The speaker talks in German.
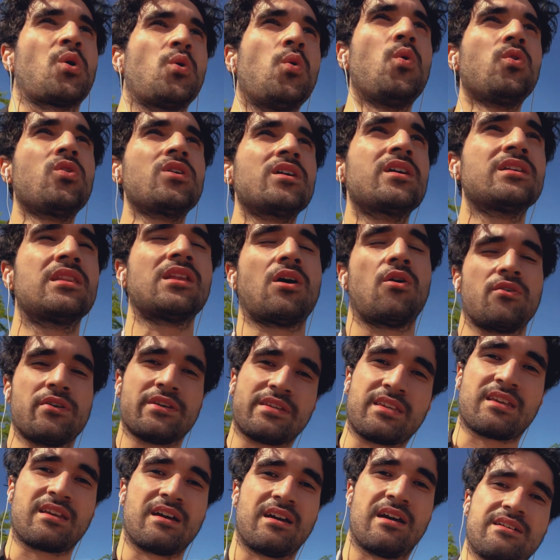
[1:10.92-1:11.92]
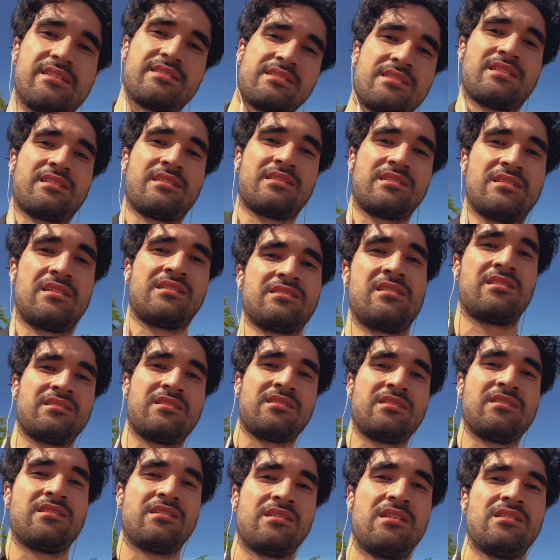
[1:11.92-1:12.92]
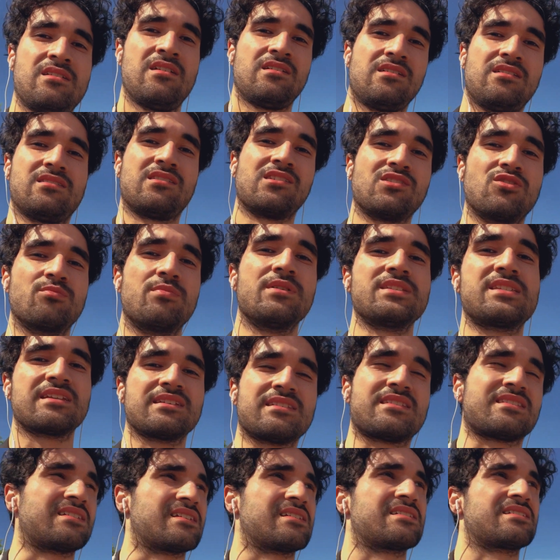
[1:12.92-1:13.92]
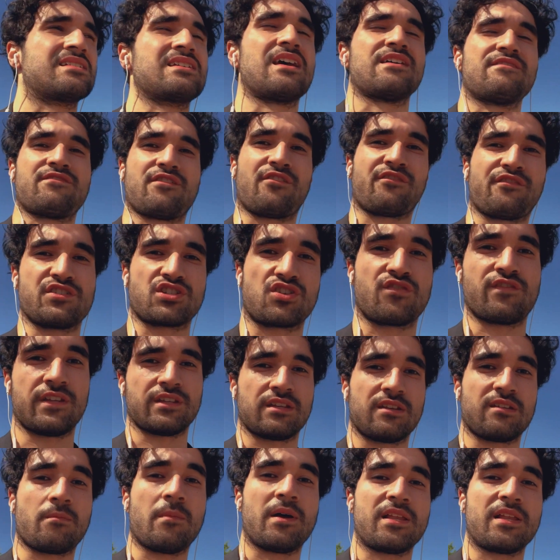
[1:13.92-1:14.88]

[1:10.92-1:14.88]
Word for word: Ungenauigkeit die du besitzt, dass sie einfach verschwendet.